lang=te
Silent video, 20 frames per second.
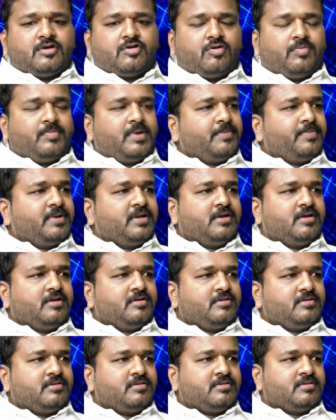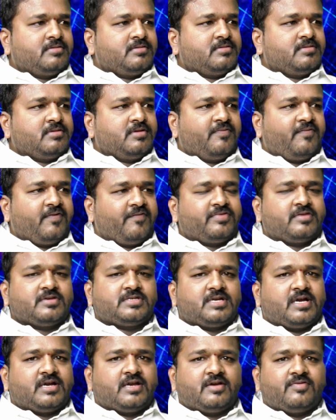కొమ్మాయిపల్లిలో ఫిఫ్త్
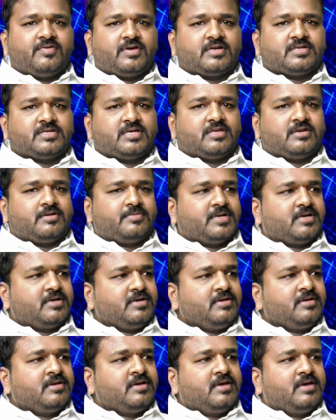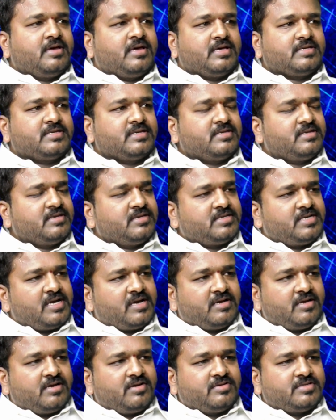స్టాండర్డ్ వరకు చదివినామన్న ఎస్ఎస్సి
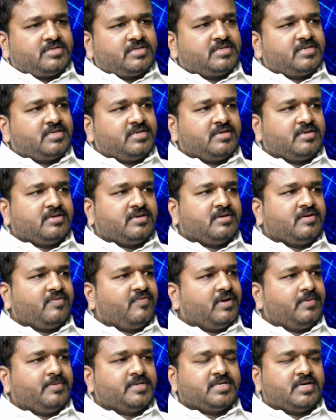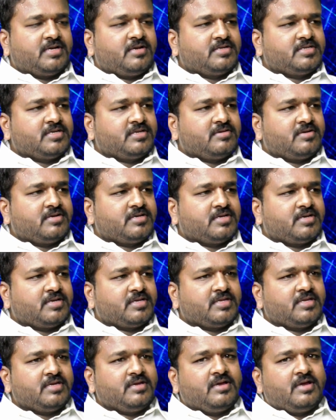స్టాండర్డ్ వచ్చేసి వెల్మజాల్లో చదవడం
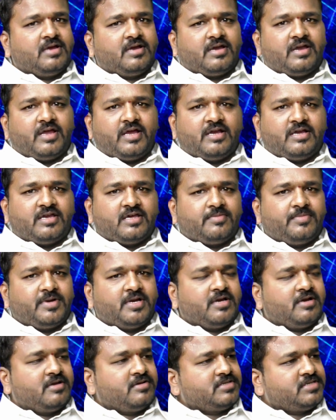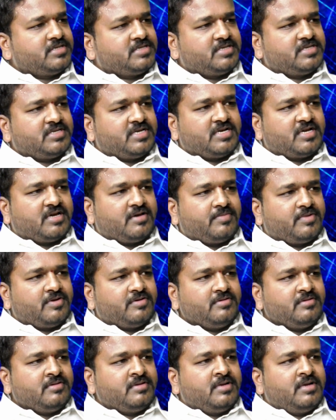జరిగింది నా ఇంటర్మీడియట్ వచ్చేసి జనగాంలో